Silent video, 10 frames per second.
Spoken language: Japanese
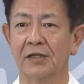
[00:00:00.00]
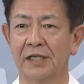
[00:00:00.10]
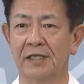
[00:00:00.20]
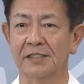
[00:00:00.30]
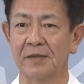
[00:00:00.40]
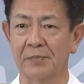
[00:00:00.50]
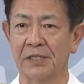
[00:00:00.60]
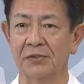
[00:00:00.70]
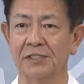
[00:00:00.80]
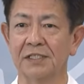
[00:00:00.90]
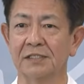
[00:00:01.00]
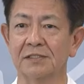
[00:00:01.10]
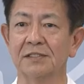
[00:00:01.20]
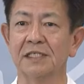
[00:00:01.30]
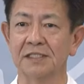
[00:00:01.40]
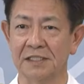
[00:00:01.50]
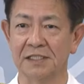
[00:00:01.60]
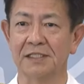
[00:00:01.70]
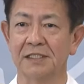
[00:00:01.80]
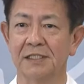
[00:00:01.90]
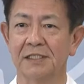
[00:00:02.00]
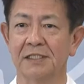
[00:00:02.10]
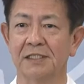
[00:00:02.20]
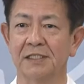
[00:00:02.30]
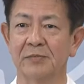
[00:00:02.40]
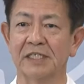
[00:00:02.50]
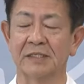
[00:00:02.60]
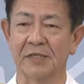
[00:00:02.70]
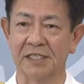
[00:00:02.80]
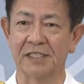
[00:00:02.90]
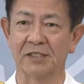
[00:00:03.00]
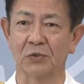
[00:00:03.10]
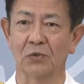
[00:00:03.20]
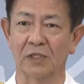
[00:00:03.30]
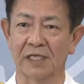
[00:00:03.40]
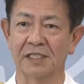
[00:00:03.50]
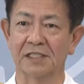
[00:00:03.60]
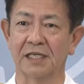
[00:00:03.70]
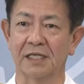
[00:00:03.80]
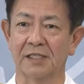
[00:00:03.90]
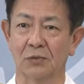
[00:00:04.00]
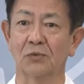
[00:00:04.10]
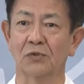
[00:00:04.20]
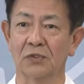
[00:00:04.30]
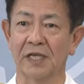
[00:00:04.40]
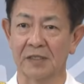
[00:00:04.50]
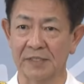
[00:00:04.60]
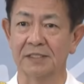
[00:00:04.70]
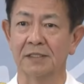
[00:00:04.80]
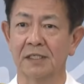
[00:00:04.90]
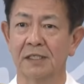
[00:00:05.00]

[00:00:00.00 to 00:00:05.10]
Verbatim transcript: え先般の7月1日に、え皆様に公開したところであります、